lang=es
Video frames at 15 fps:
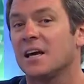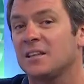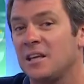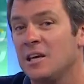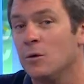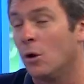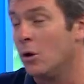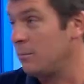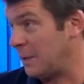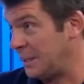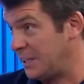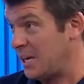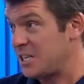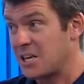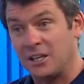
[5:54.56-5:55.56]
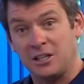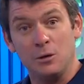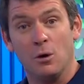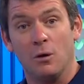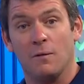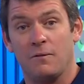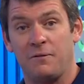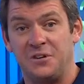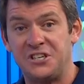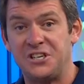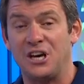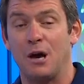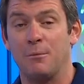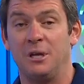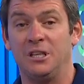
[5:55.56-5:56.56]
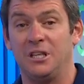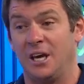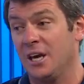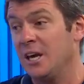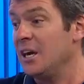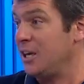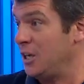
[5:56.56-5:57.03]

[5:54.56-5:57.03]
activo, mantenerse activo físicamente,